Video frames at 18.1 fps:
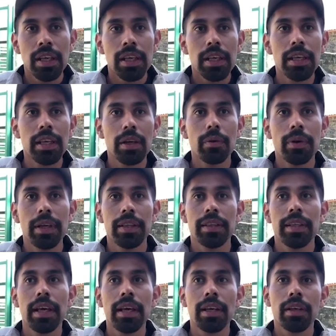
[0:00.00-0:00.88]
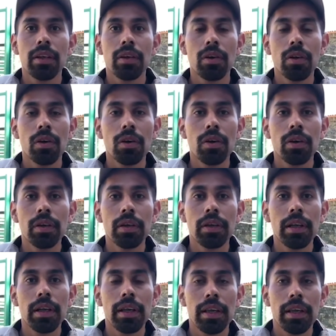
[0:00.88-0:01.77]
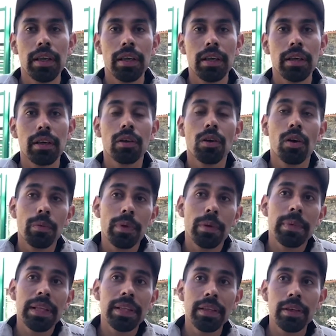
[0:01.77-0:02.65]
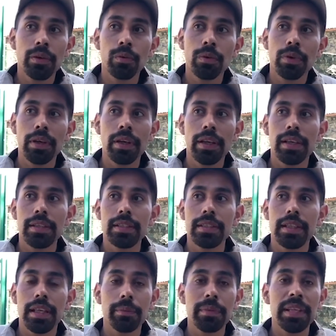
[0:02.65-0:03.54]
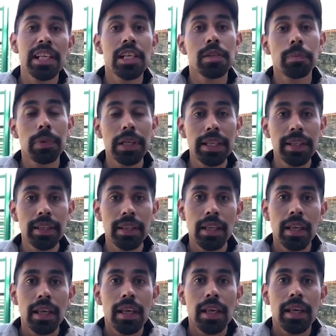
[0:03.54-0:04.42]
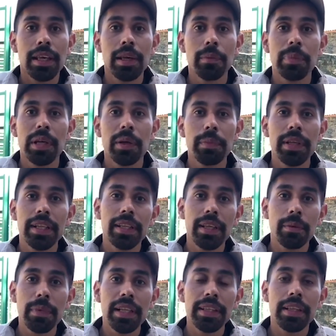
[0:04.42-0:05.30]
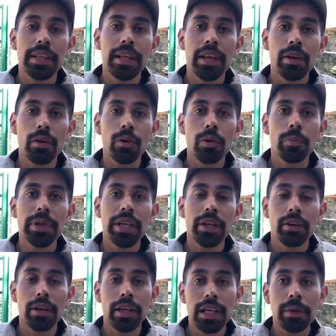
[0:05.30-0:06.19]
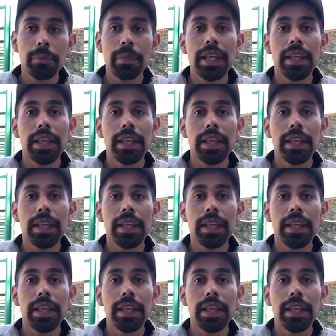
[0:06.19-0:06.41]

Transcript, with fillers: y cuentan con eh, obviamente un este, mini split que permite mantener un microclima